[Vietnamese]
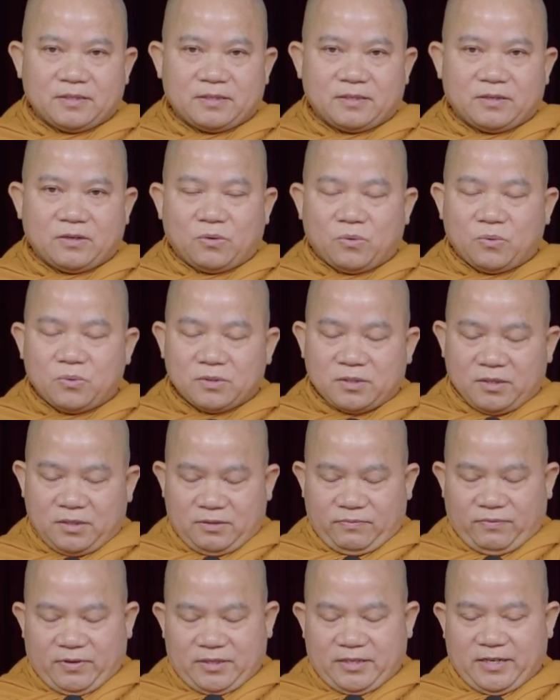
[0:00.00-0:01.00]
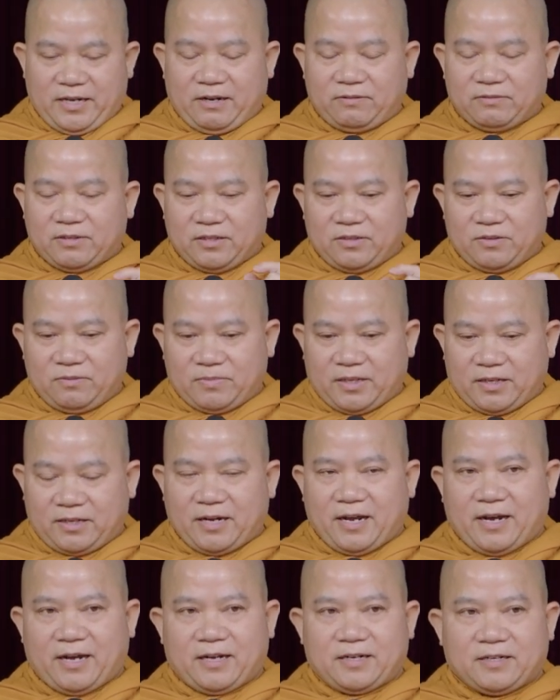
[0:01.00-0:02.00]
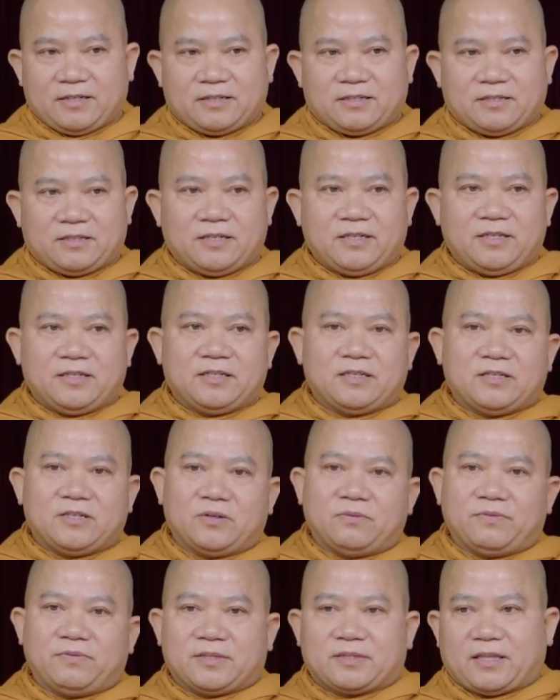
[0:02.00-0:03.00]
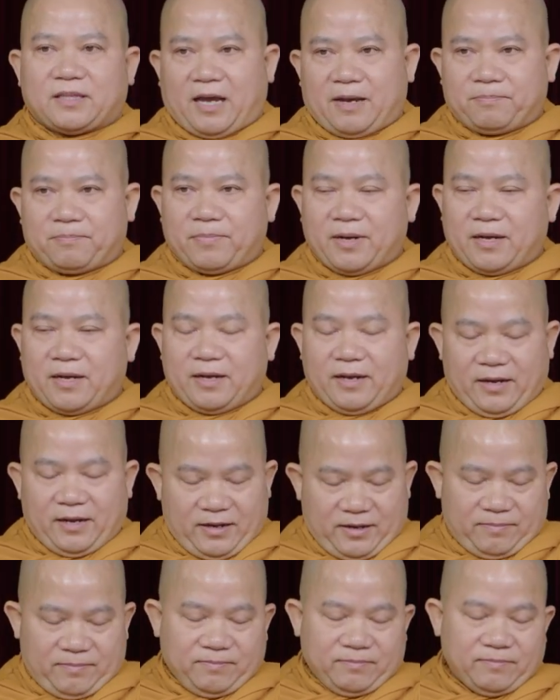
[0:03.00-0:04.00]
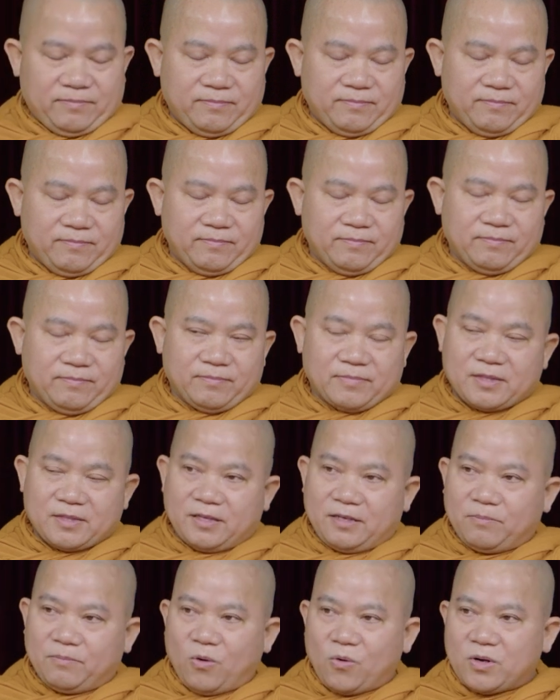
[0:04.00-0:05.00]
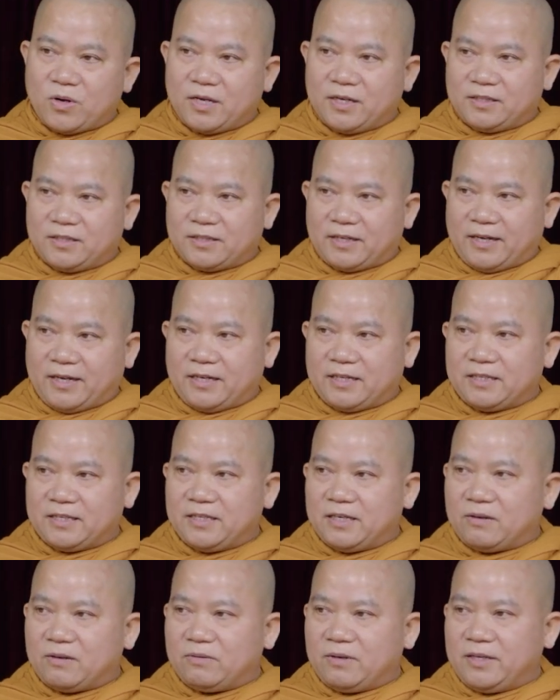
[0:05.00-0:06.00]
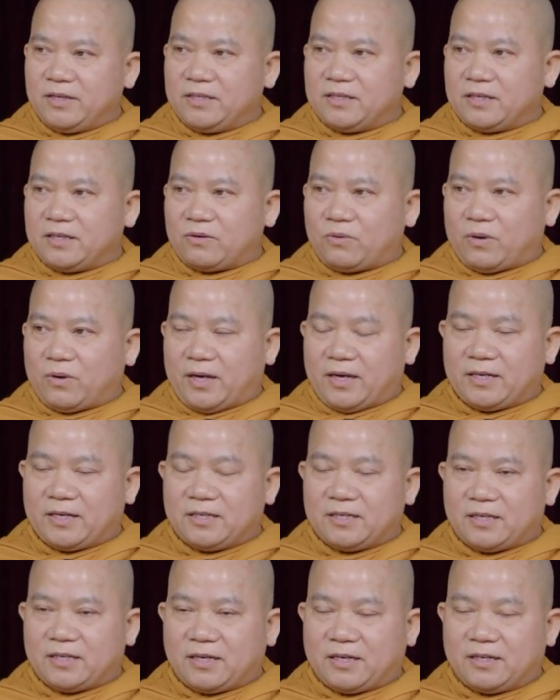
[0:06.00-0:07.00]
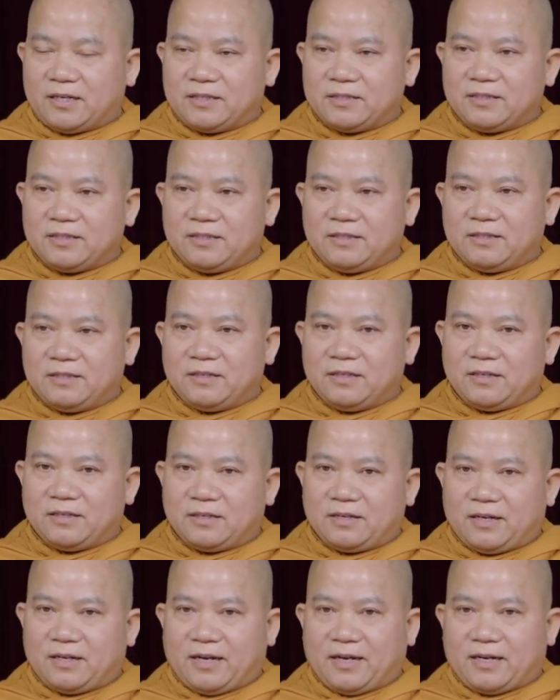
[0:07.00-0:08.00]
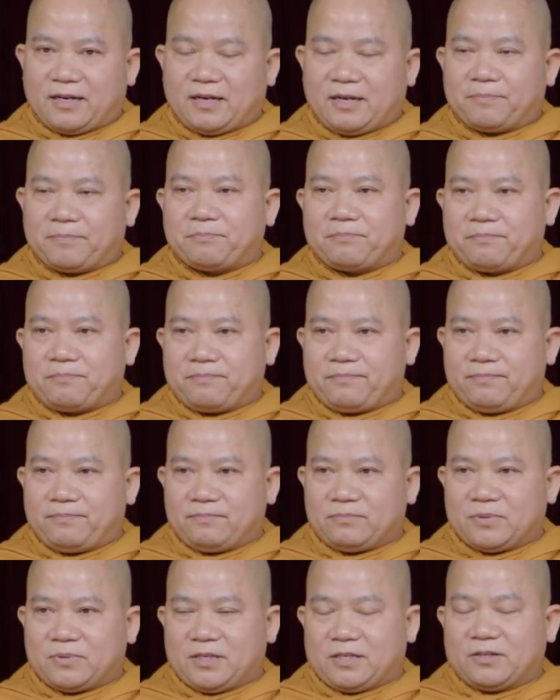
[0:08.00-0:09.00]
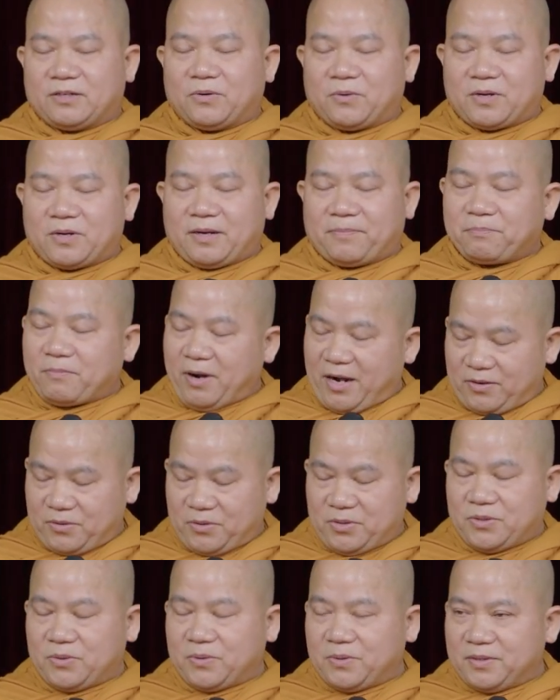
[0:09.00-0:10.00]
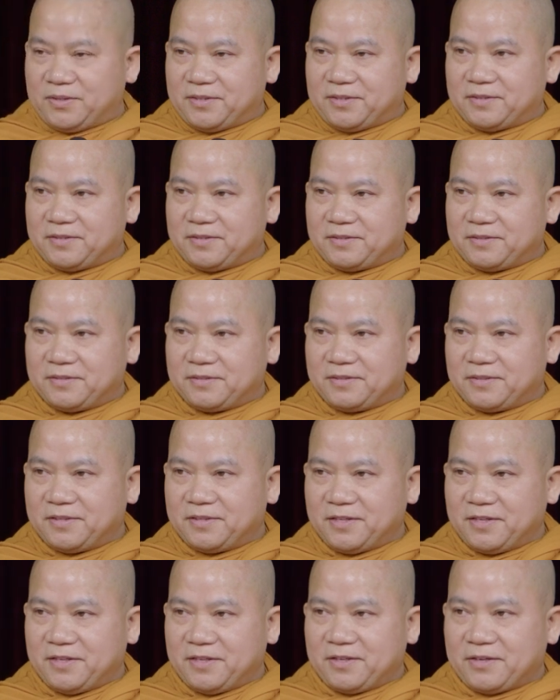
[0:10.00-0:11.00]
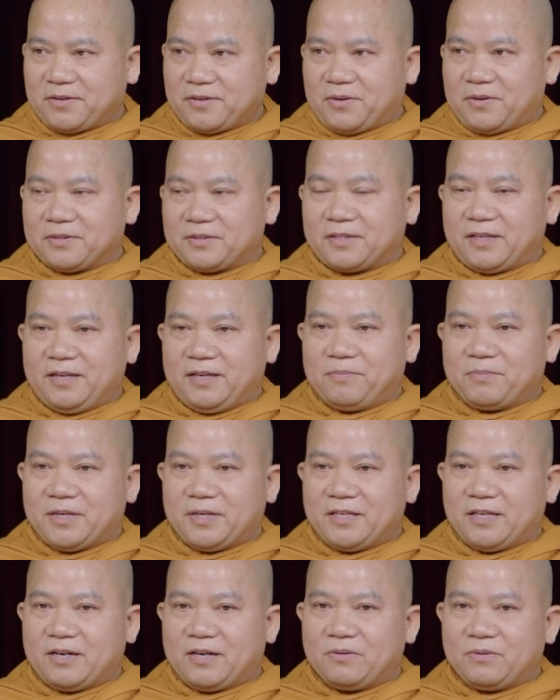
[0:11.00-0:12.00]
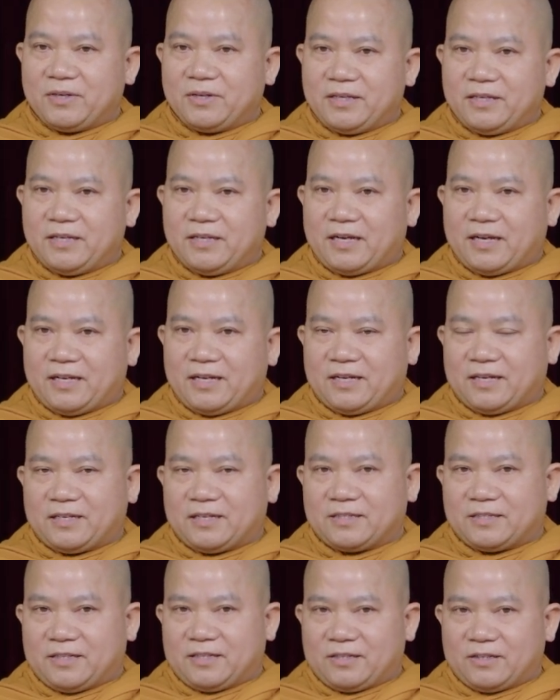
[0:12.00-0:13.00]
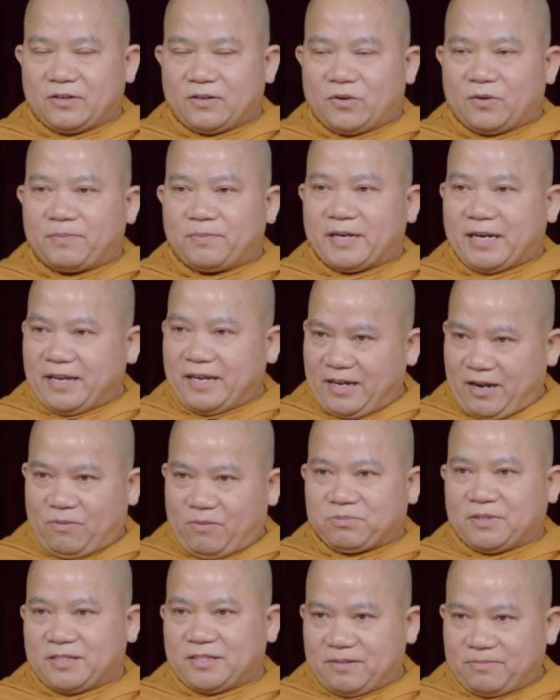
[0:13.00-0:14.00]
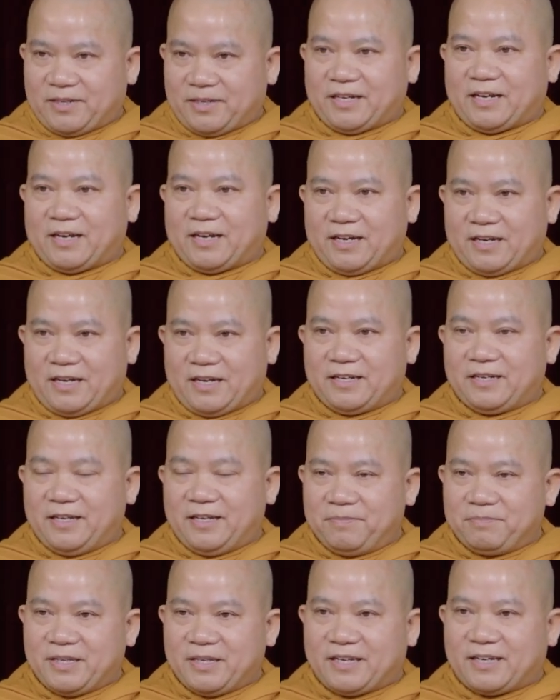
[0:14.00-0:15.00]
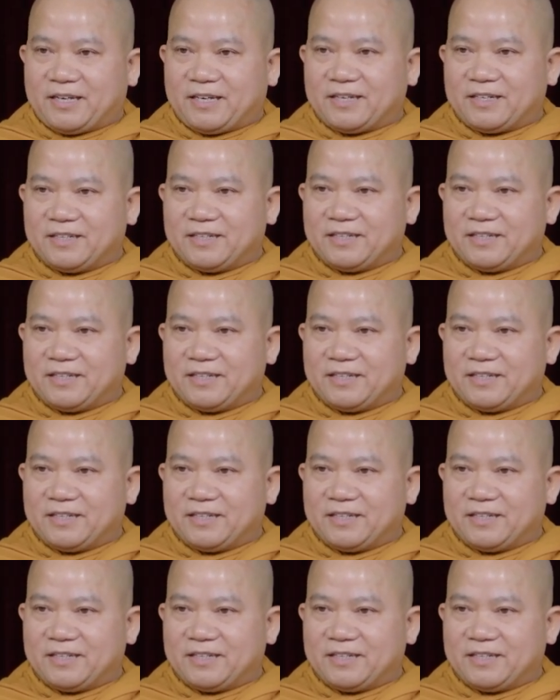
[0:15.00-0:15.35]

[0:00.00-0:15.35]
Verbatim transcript: ngũ thừa phật giáo thì chúng ta đang nghiên cứu về tạp a hàm thì bộ kinh này cái giáo lý nó khoảng cỡ như là cấp trình độ cấp 3 đổi xuống còn tìm cái giáo lý hay là cái trình độ mà đại học thì trong này hơi hiếm nha